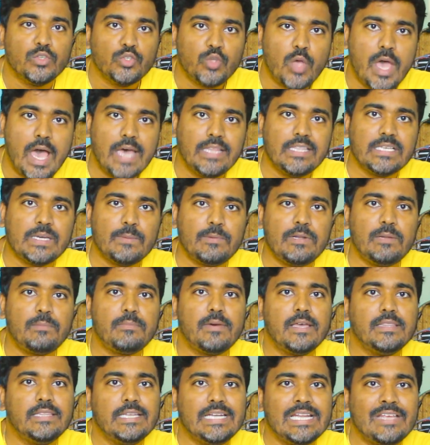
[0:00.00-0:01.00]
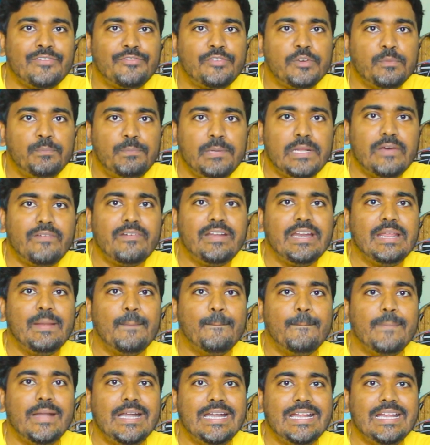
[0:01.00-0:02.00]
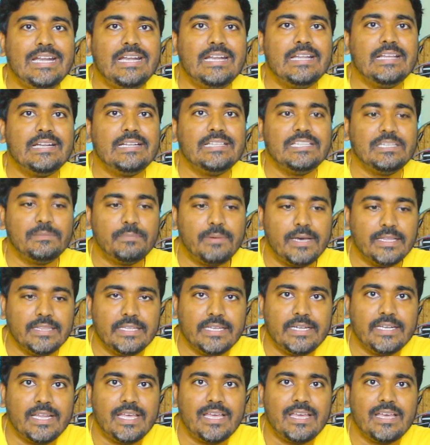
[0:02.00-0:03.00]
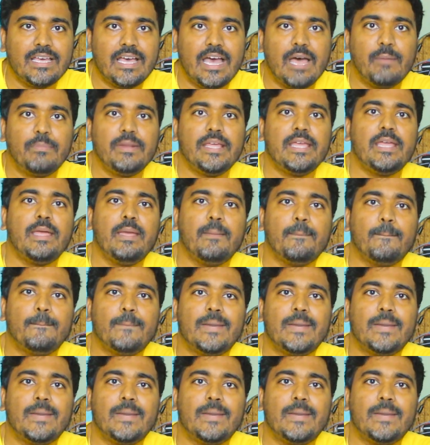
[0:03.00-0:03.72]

ஸோ அதுக்கப்புறம் பார்த்திங்கன்னா ஃபிப்ரவரி மிடில் இருந்து பார்த்திங்கன்னா அப்படியே